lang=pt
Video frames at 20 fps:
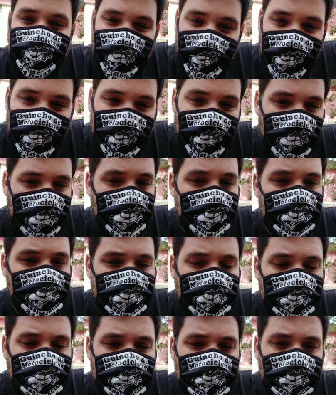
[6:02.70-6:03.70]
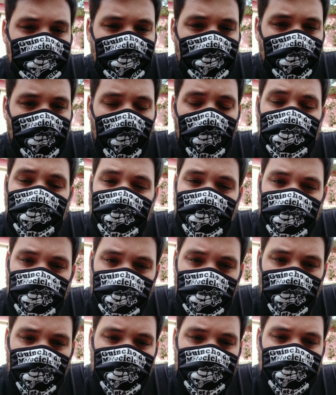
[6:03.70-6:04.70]
tá errado. Vamos tentar tá se
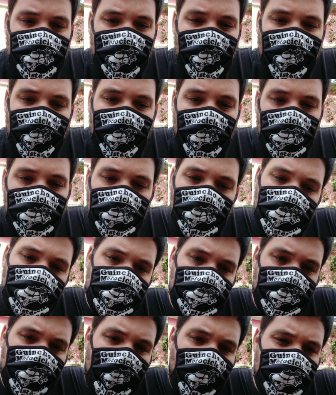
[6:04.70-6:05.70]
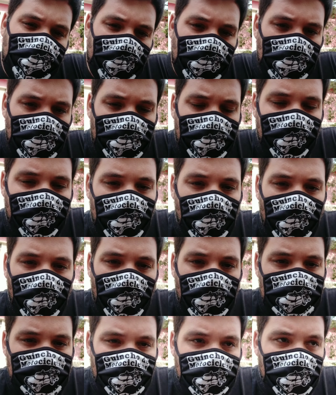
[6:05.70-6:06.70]
policiar. Ah, parou no
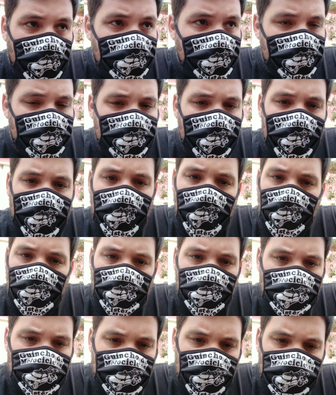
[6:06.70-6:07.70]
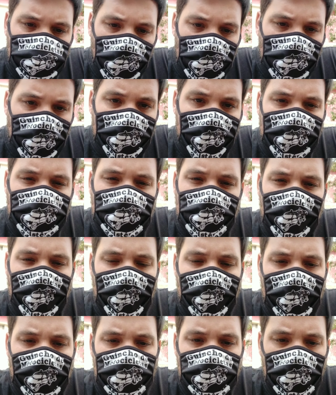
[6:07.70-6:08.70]
farol, tá farol vermelho, respondeu uma
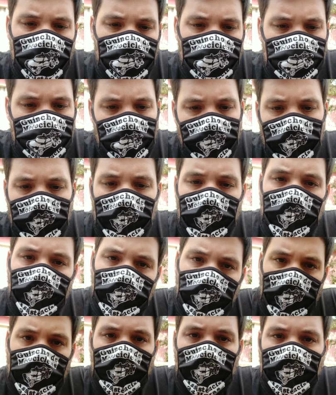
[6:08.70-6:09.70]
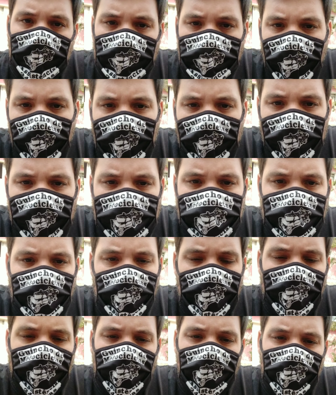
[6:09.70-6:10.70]
mensagem. Beleza,
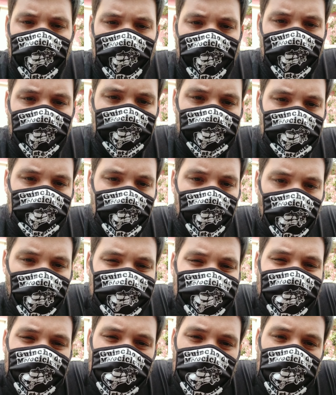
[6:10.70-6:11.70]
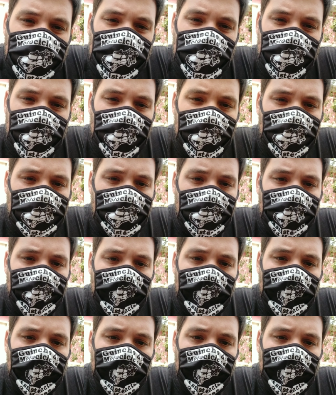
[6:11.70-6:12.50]
agora enquanto tá dirigindo,